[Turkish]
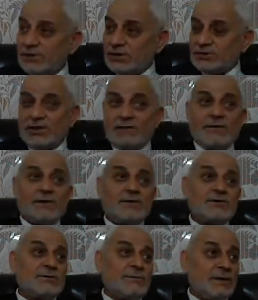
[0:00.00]
Secdeye
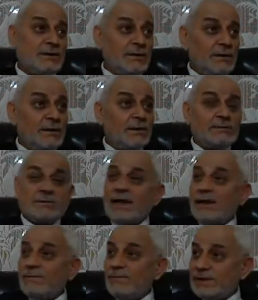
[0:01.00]
vardığı zaman,
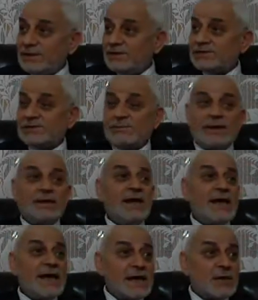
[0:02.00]
selam verdiği zaman
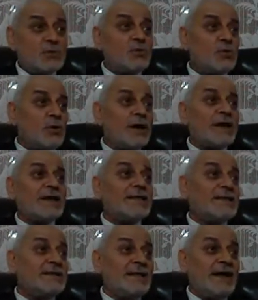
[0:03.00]
her türlü
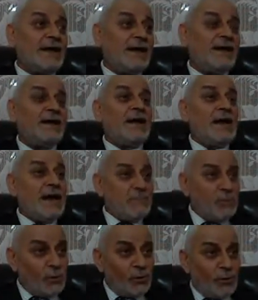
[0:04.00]
hareketinde
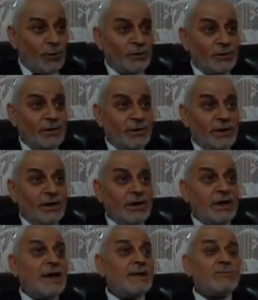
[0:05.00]
hem görüyor
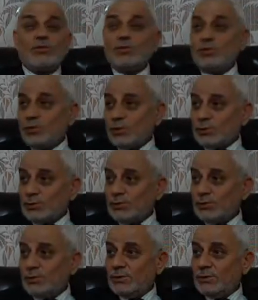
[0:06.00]
hem duyuyor.